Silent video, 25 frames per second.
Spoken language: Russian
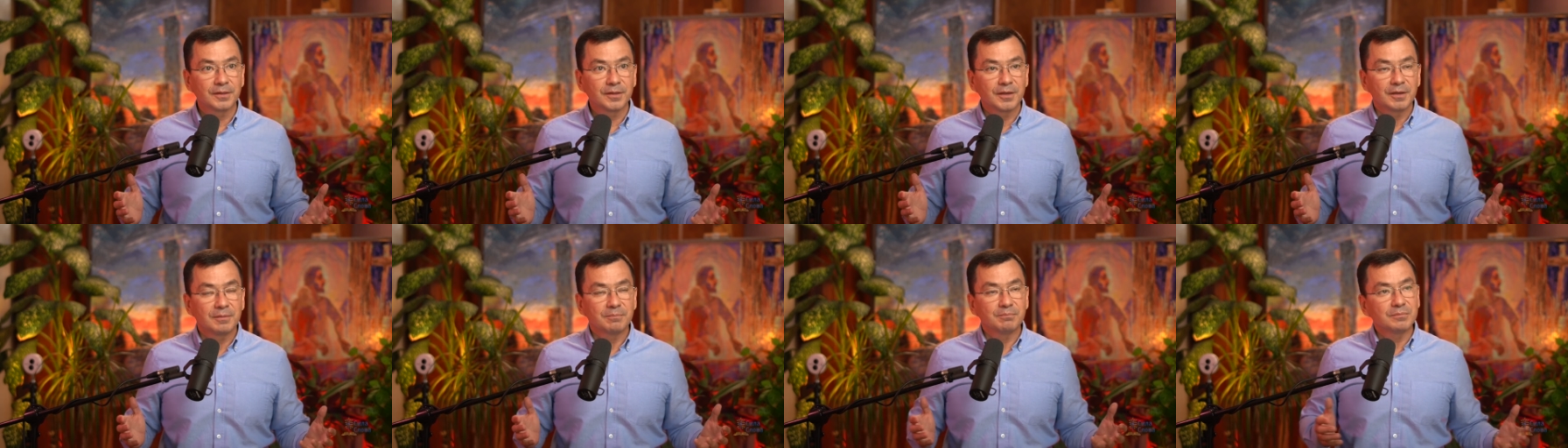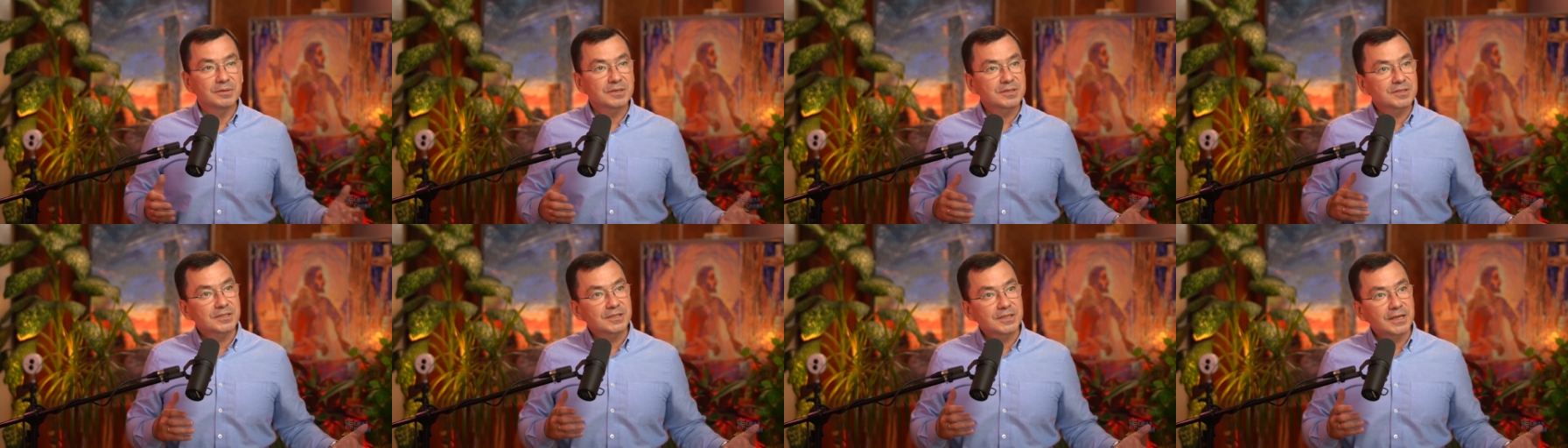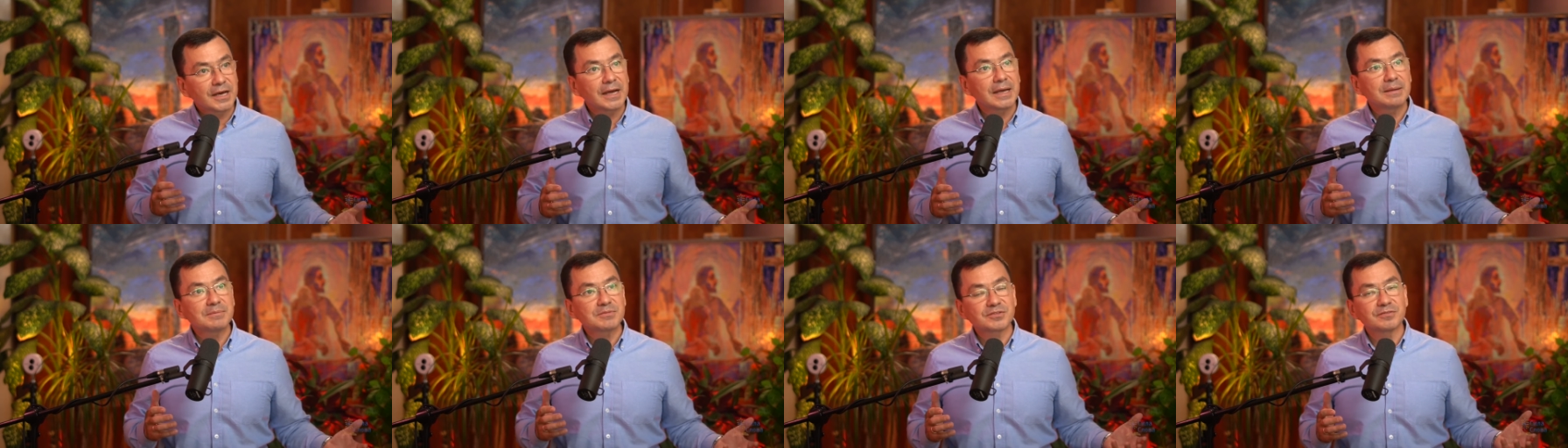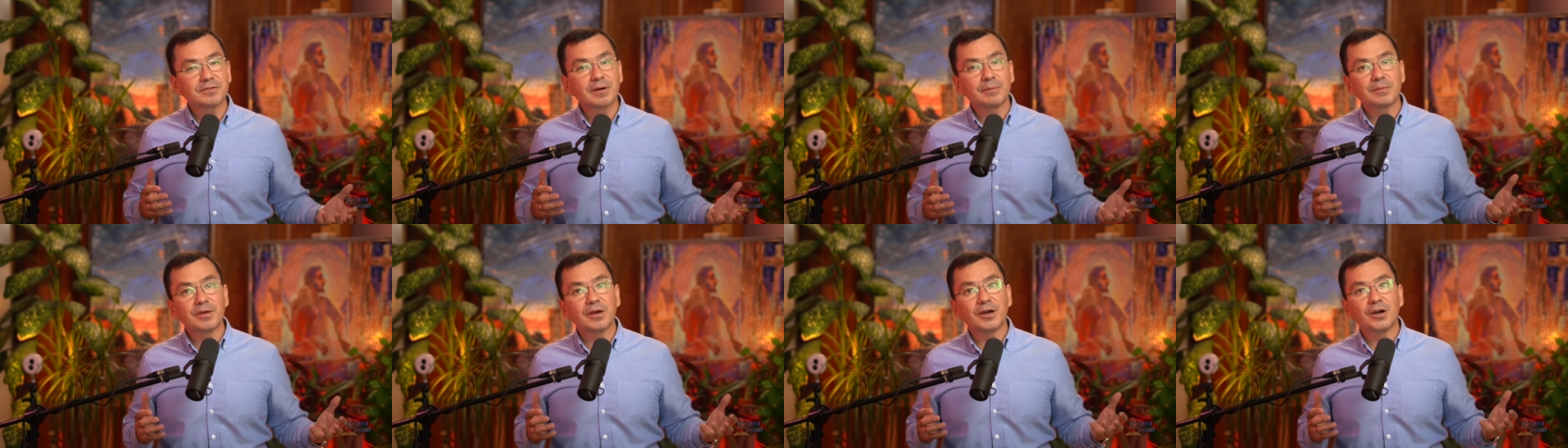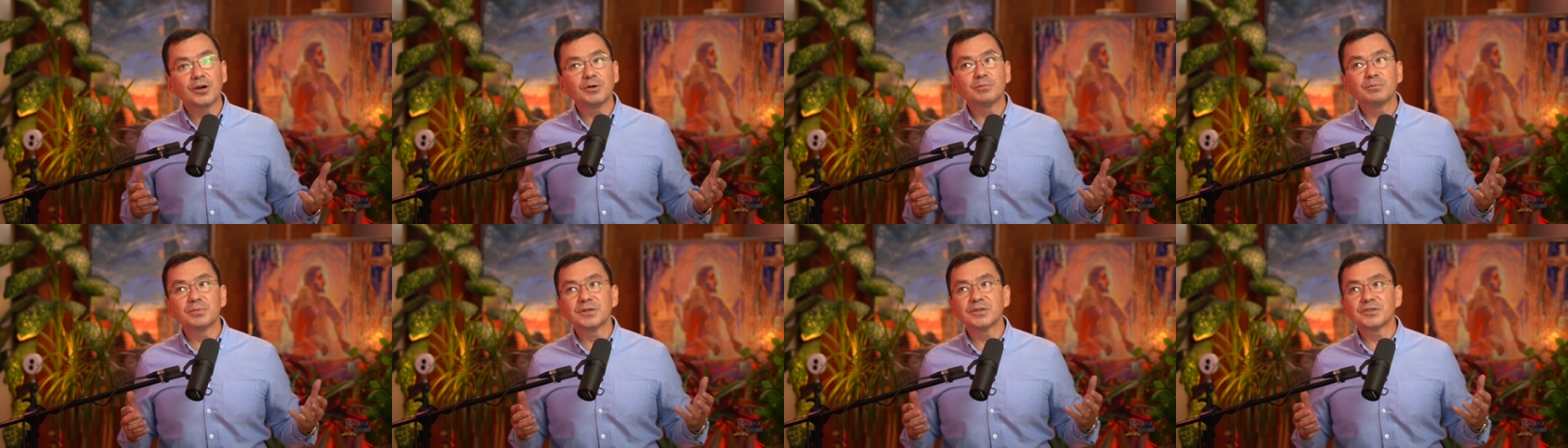Мы знаем с вами
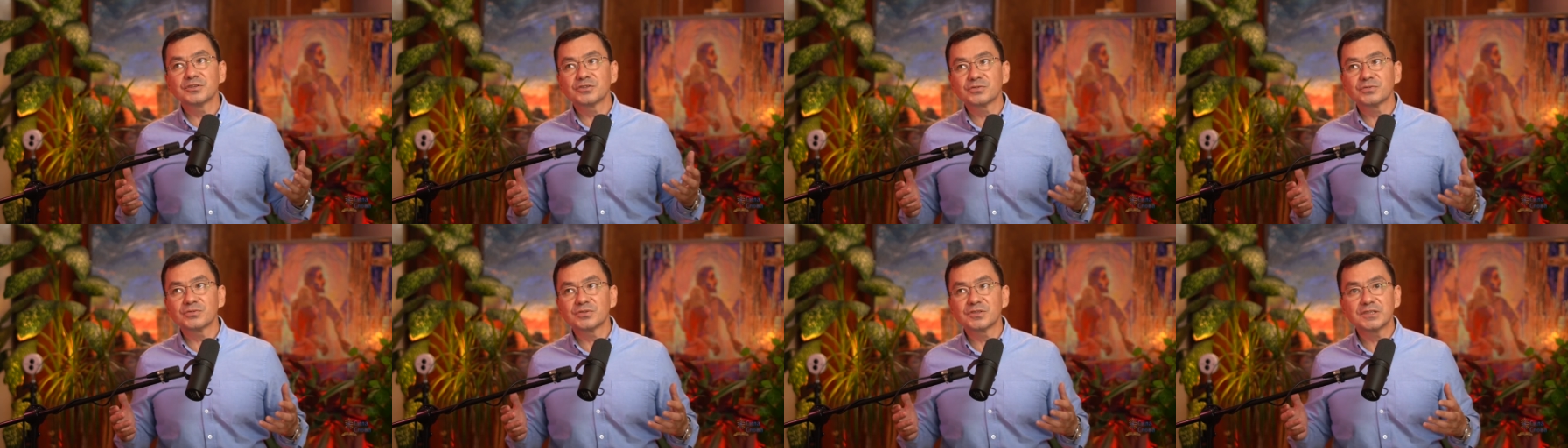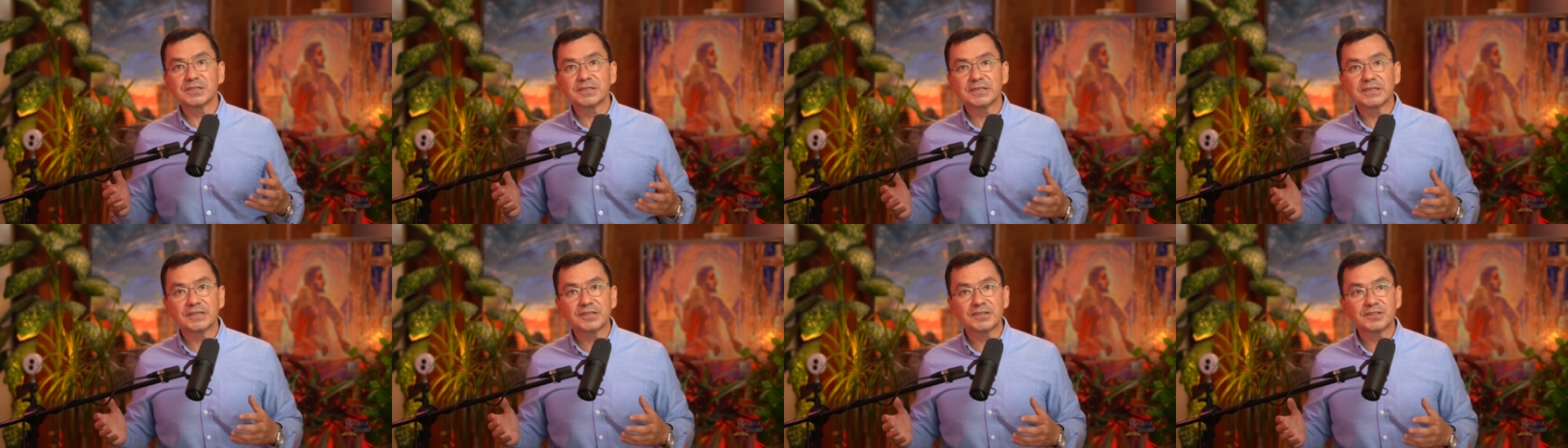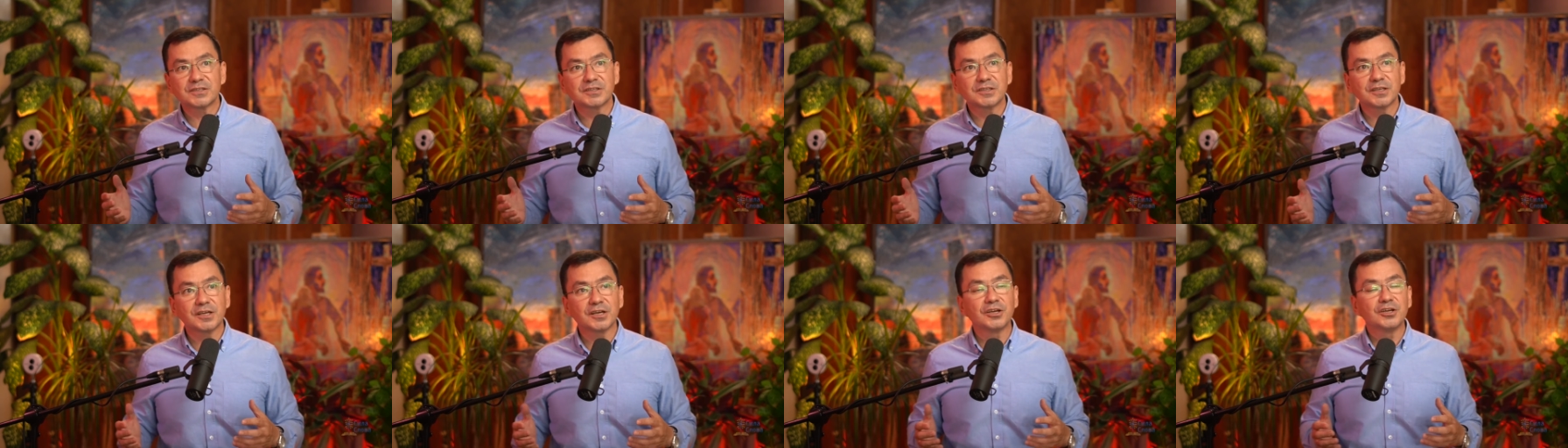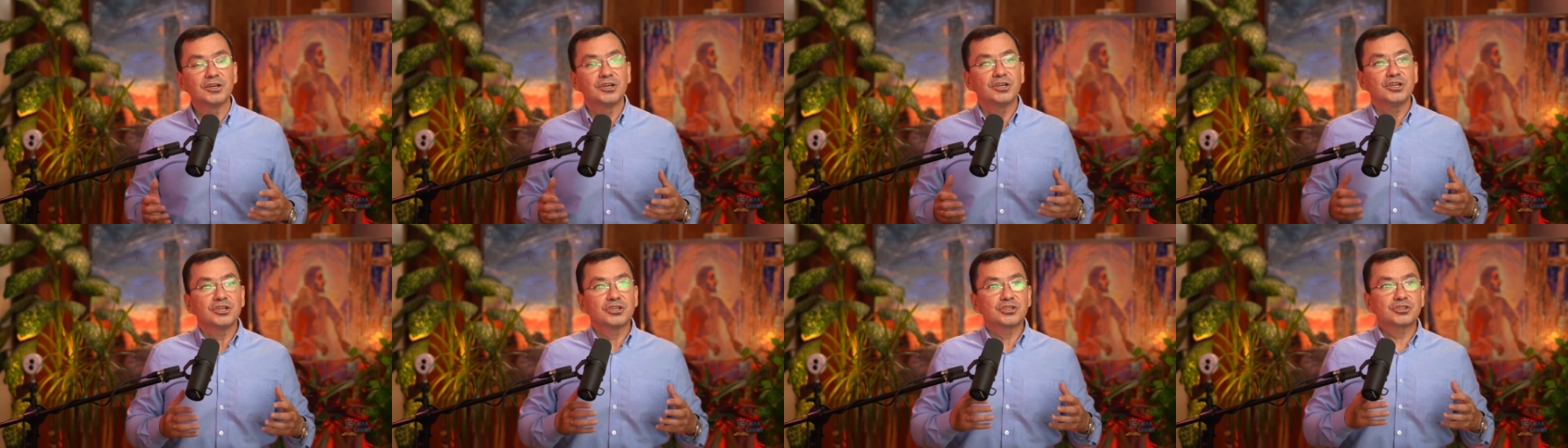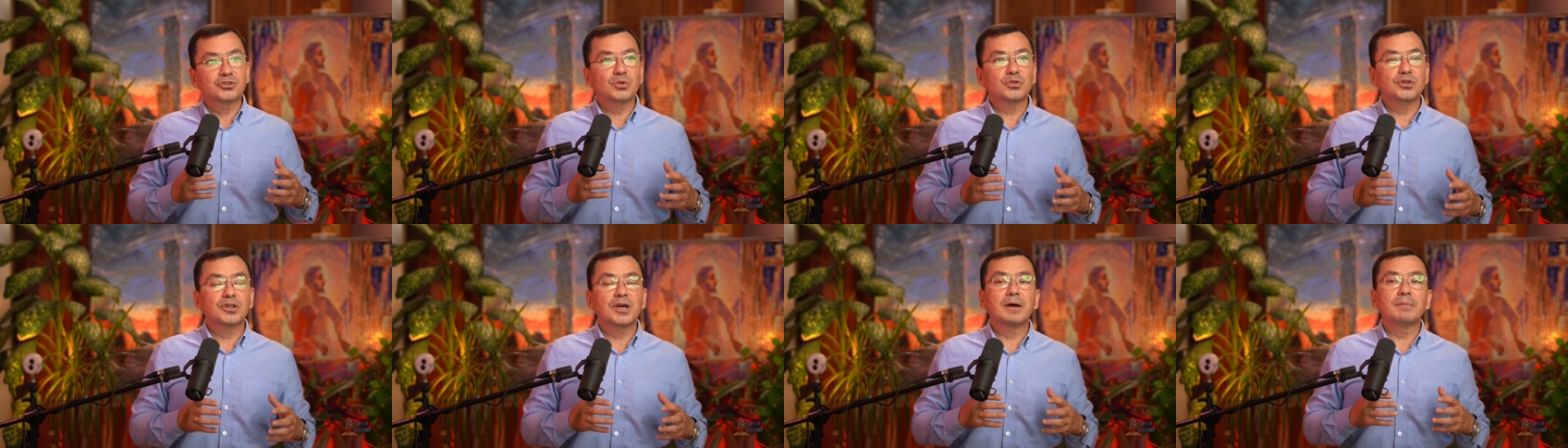об Иисусе Христе, что до